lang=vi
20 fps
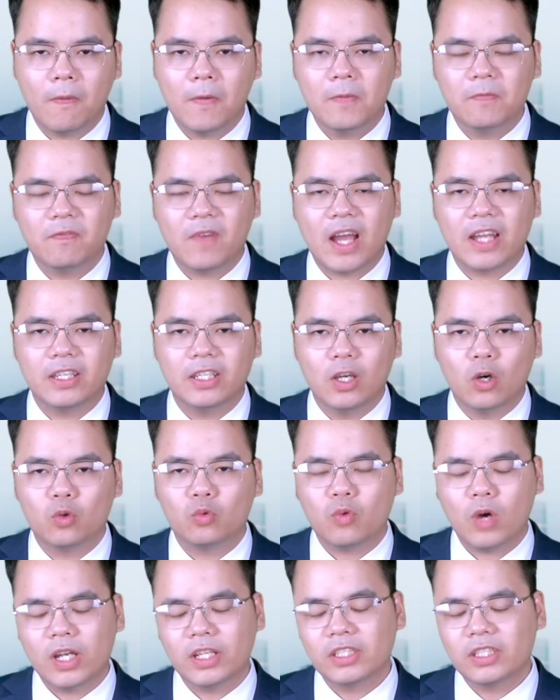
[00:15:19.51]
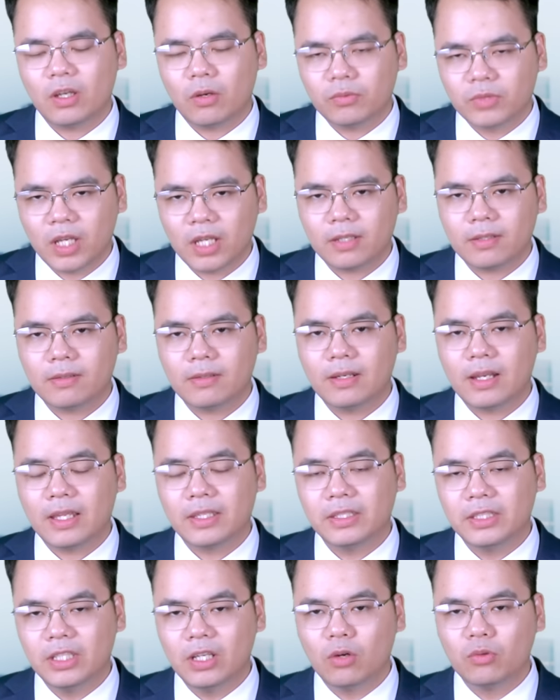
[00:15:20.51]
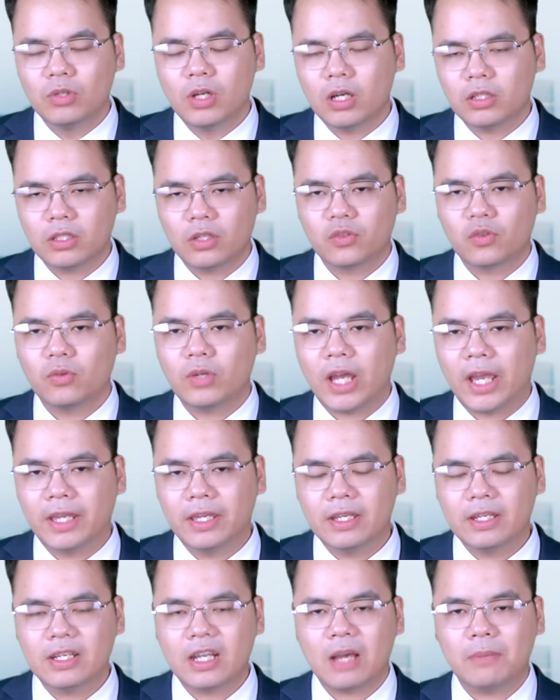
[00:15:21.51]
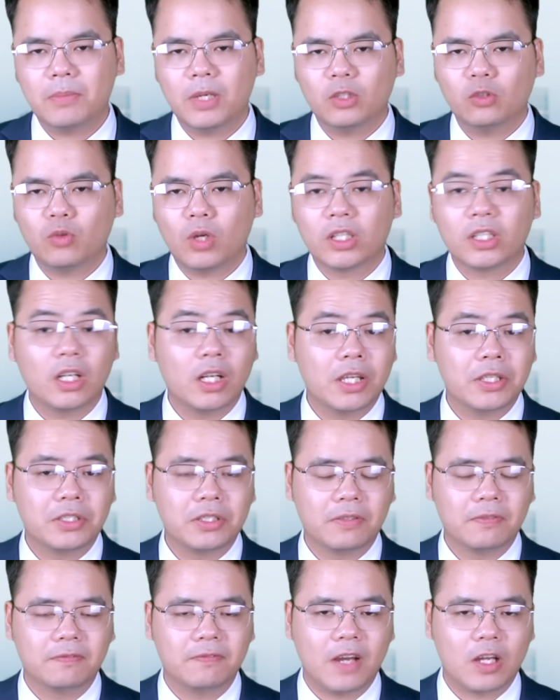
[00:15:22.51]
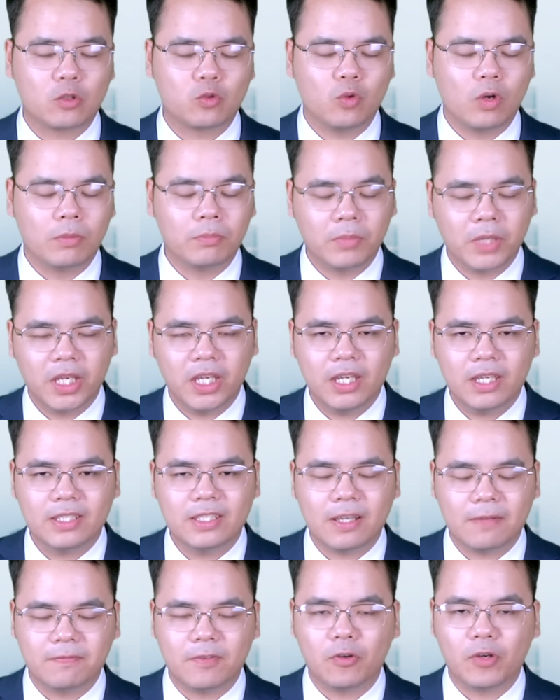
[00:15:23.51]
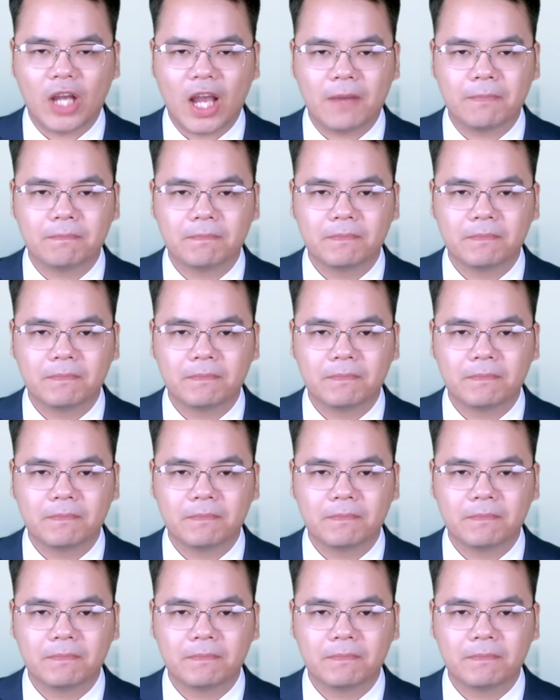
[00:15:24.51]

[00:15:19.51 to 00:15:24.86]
và điều quan trọng nhất là nhiều nước trong số này đã bất tuân các lệnh trừng phạt của Mỹ nhằm vào Nga.